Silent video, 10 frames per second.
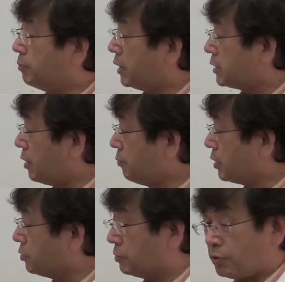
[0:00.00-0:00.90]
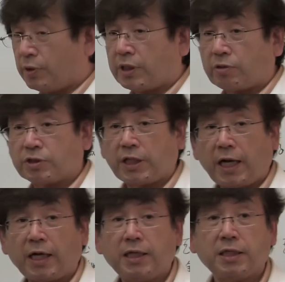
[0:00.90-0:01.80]
まあ、300超えたとした
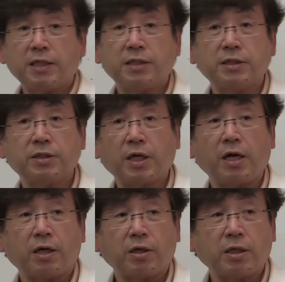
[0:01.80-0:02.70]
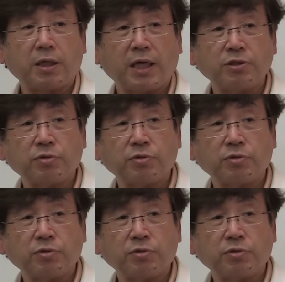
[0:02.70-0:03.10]
ら家